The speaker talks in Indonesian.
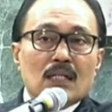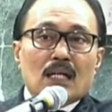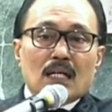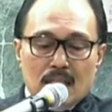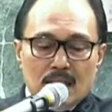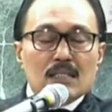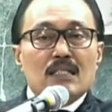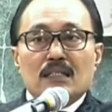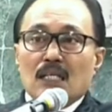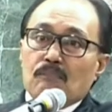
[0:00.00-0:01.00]
Alai
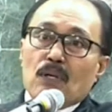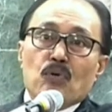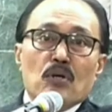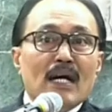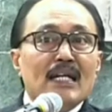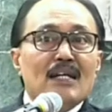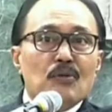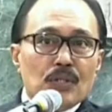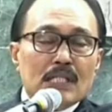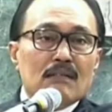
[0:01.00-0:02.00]
ternyata pebuai mana
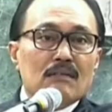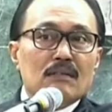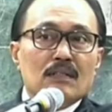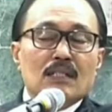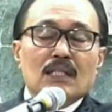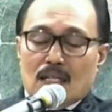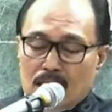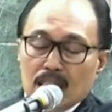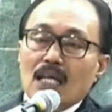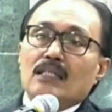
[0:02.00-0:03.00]
doi?
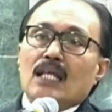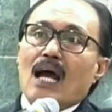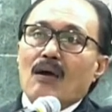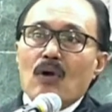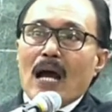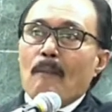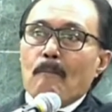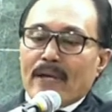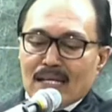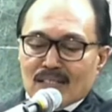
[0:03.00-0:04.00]
Dia tahu
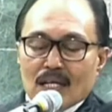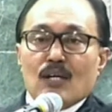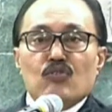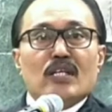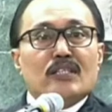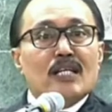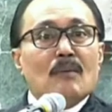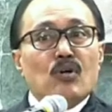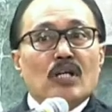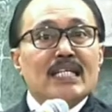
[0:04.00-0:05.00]
apa yang seharusnya tidak
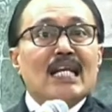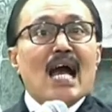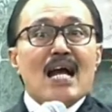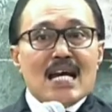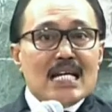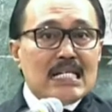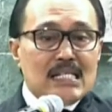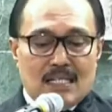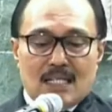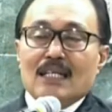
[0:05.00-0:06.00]
boleh dilanggar,
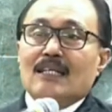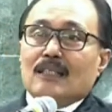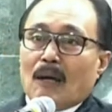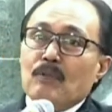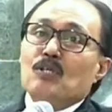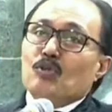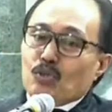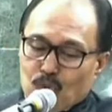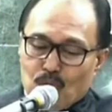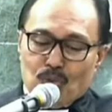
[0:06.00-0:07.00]
tapi
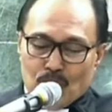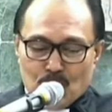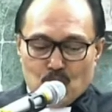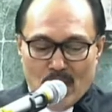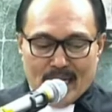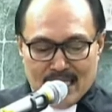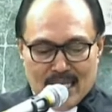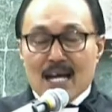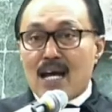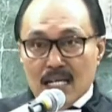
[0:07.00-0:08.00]
justru itu yang
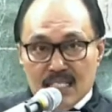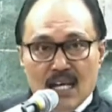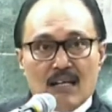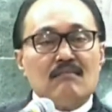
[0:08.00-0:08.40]
dilanggarnya.